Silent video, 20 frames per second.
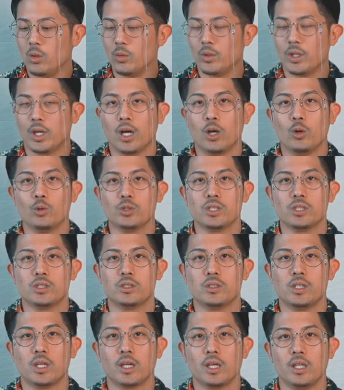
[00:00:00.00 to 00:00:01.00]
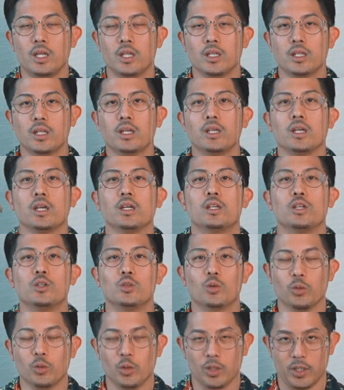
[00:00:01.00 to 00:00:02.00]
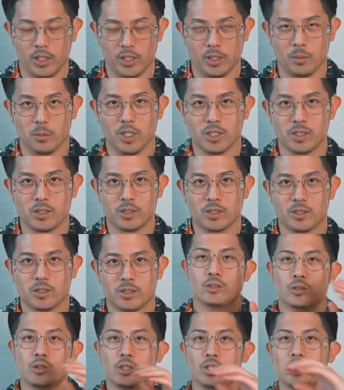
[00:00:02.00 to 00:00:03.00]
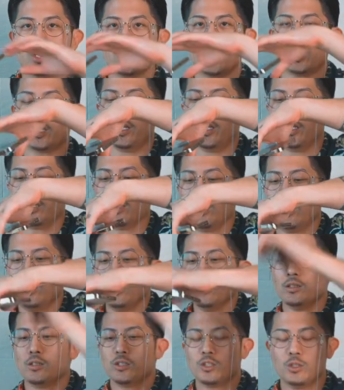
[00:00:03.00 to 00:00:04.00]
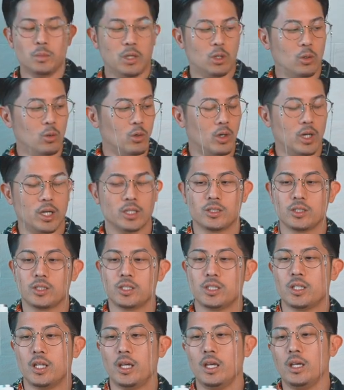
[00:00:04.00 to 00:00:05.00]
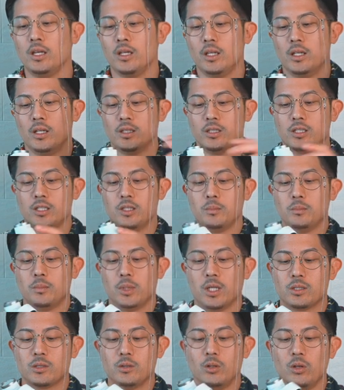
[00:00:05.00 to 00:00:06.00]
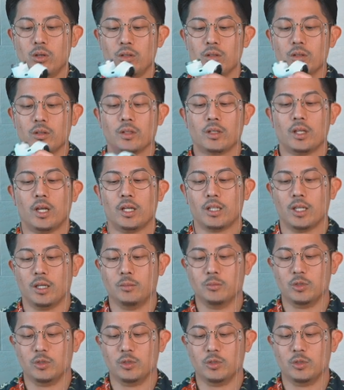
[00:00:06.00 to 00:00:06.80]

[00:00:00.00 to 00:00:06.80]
ンを長押しするだけで電源切ることができますスイッチが切れたらスマホを外してジンバルを畳